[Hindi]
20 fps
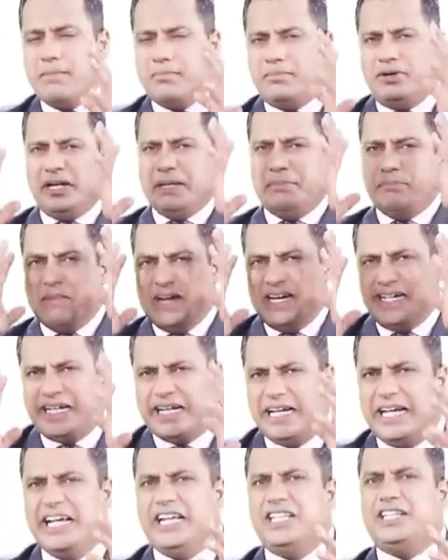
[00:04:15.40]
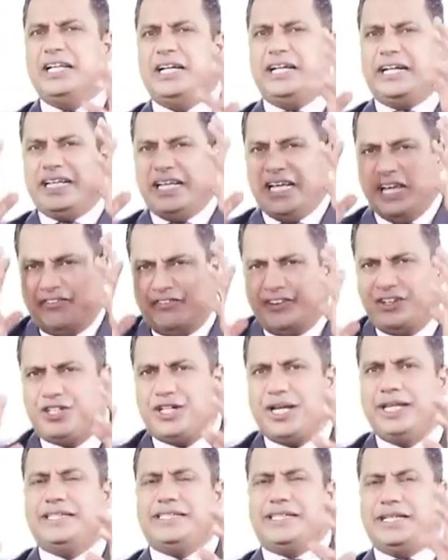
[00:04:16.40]
मेमोरी मेंटल एजिलिटी
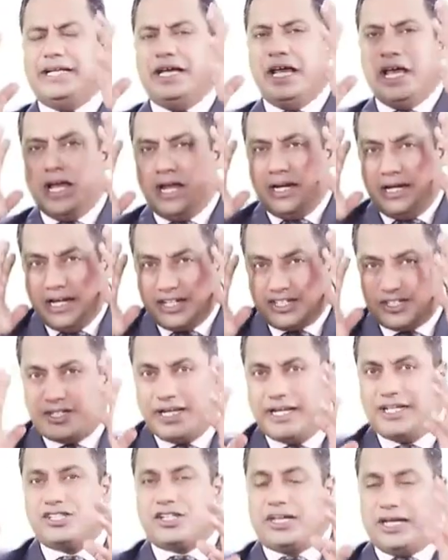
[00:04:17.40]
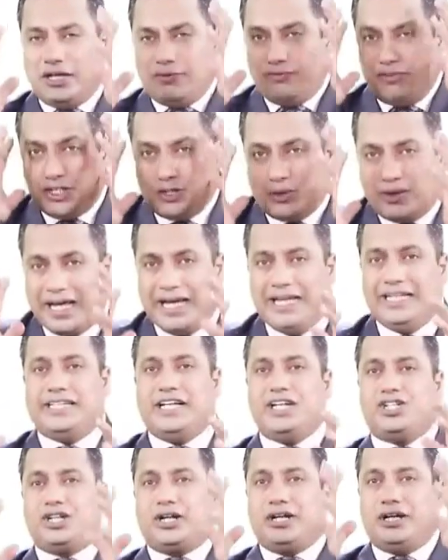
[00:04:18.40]
एफिशियंसी लिस्निंग स्किल
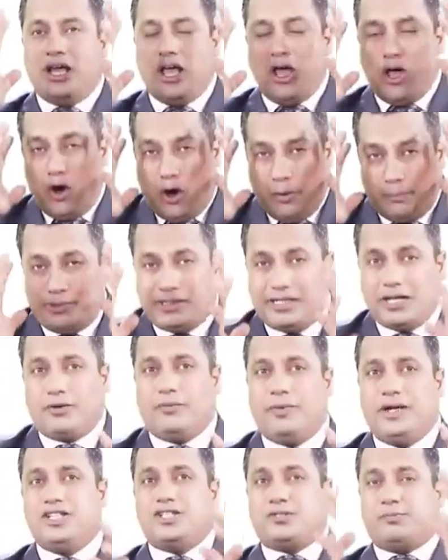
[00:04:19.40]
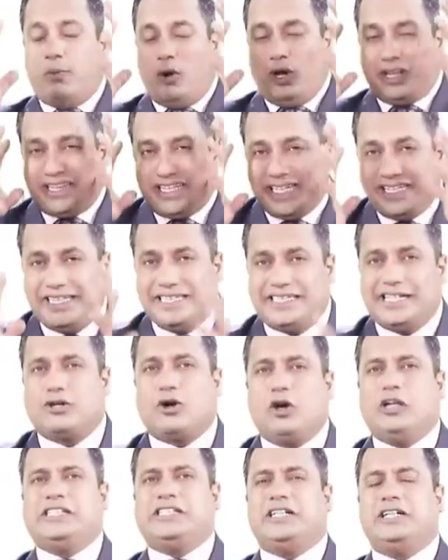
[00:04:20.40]
विजुअलाइजेशन ऑब्जर्वेंस बहुत तेजी से
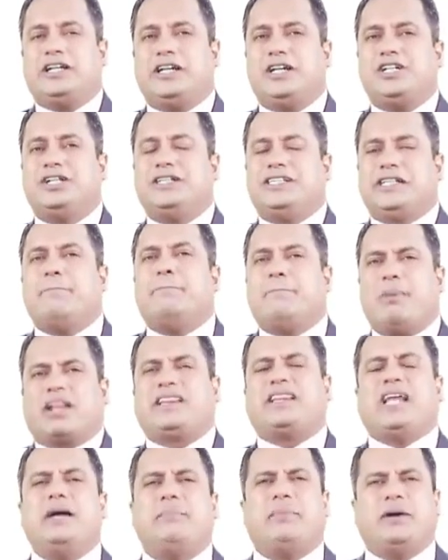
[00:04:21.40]
कॉन्सेंट्रेशन सब बढ़ता है